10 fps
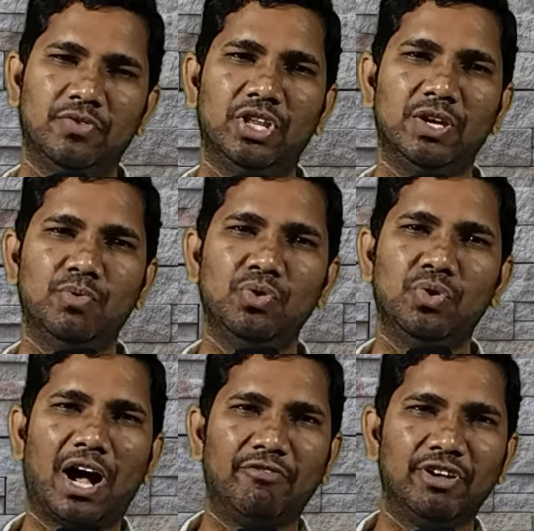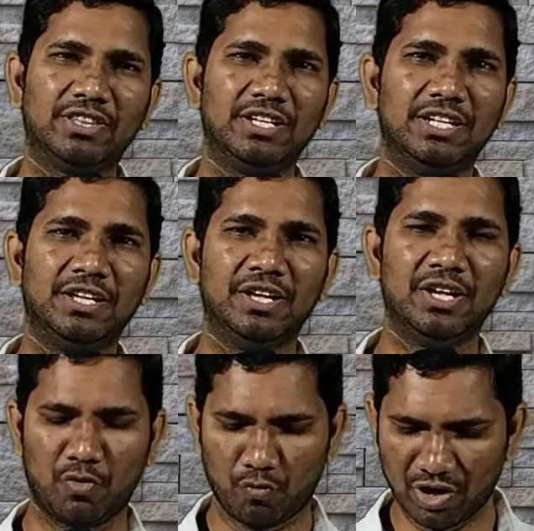దేవుడు ఆ వ్యక్తిని
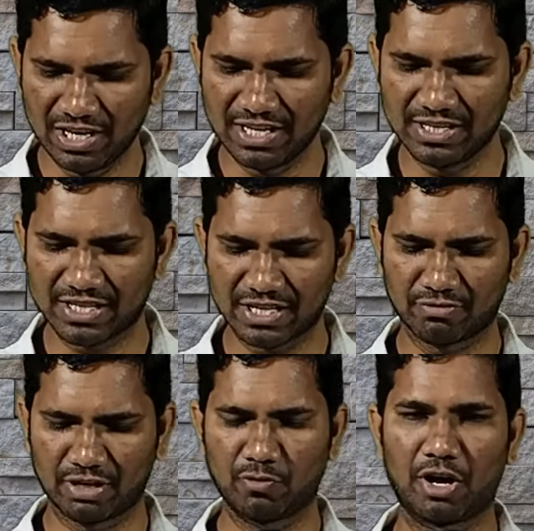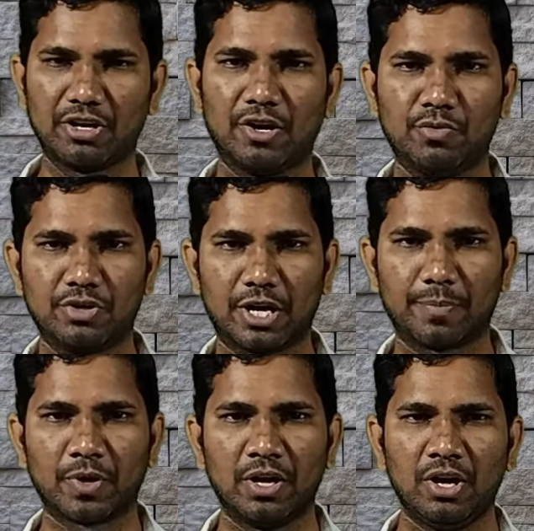వెలిగించేటువంటి వాడుగా ఉంటాడు
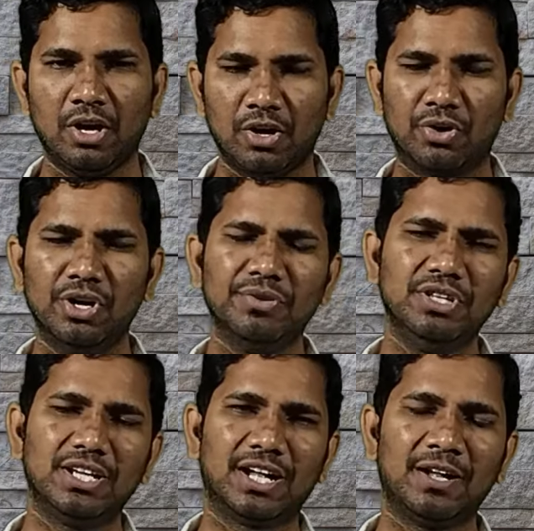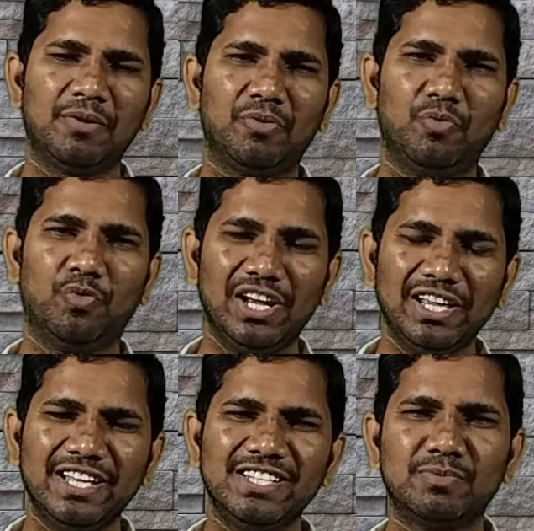రెండవదిగా
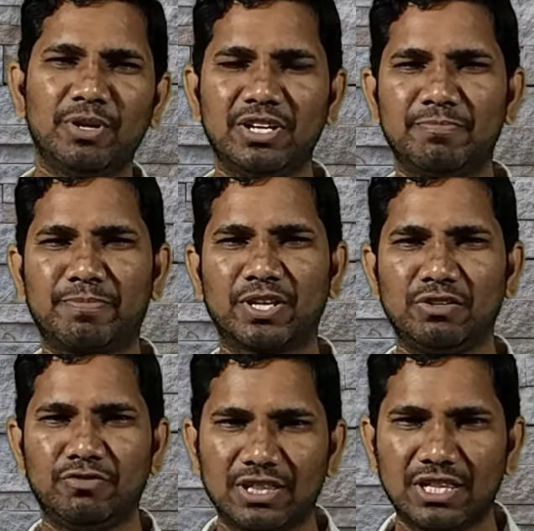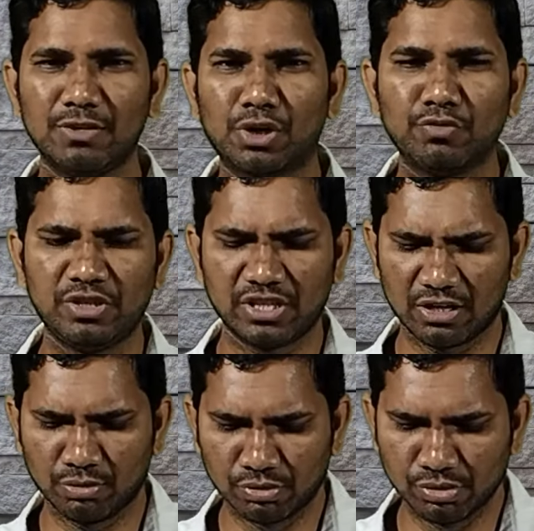వెలిగించబడిన ప్రతి వ్యక్తి ఒక
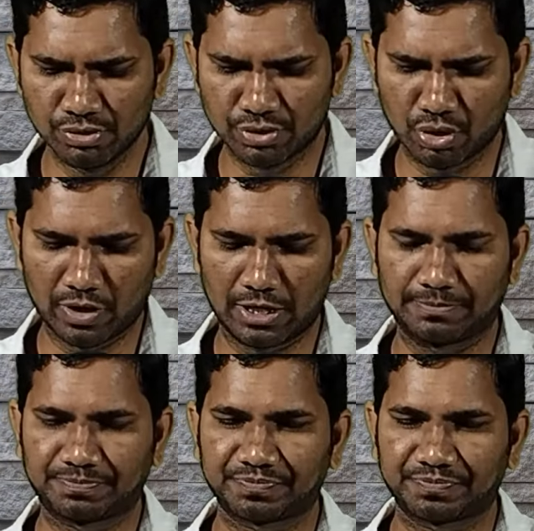విషయాన్ని గుర్తుంచుకోవాలి